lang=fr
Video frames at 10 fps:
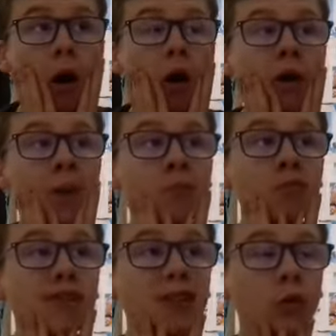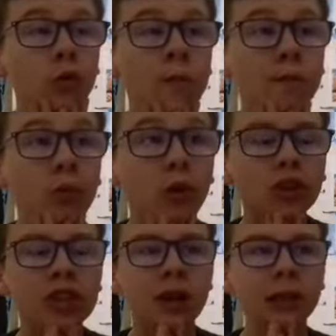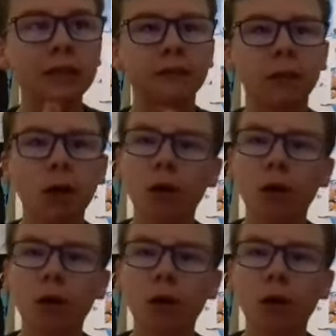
oh, la musique sur le pont quand il arrive